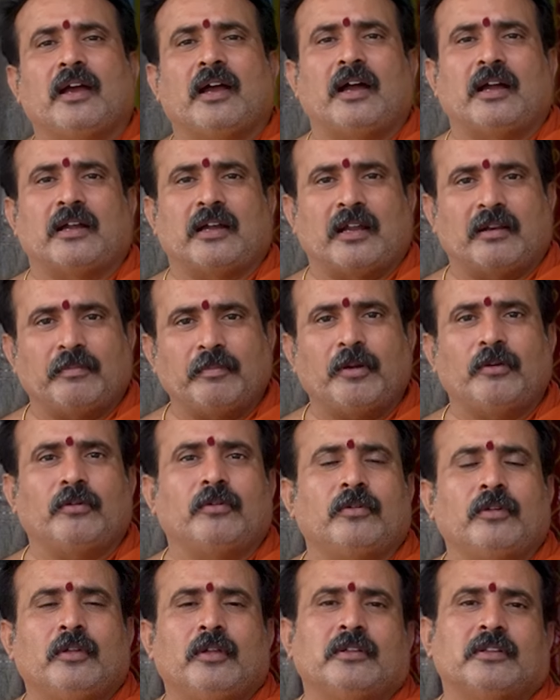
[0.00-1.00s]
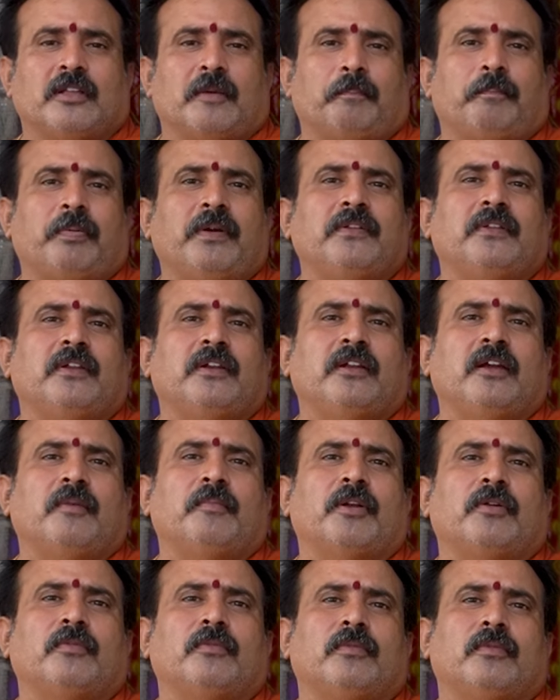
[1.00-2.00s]
ఆ కర్మను తప్పనిసరిగా
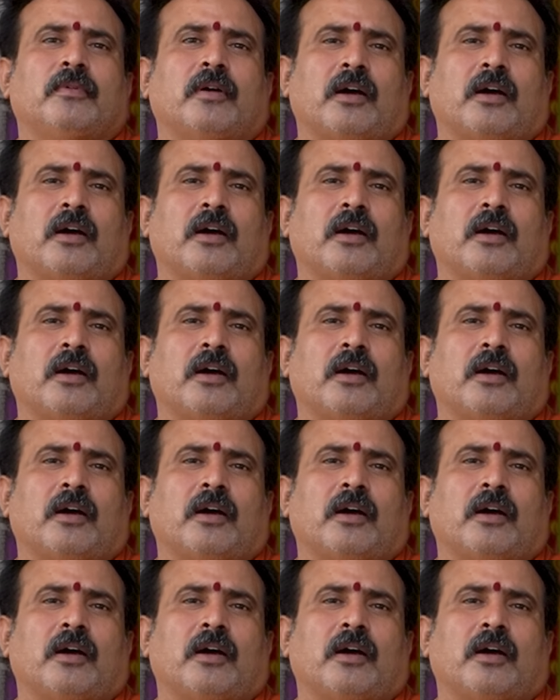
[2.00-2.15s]
మనం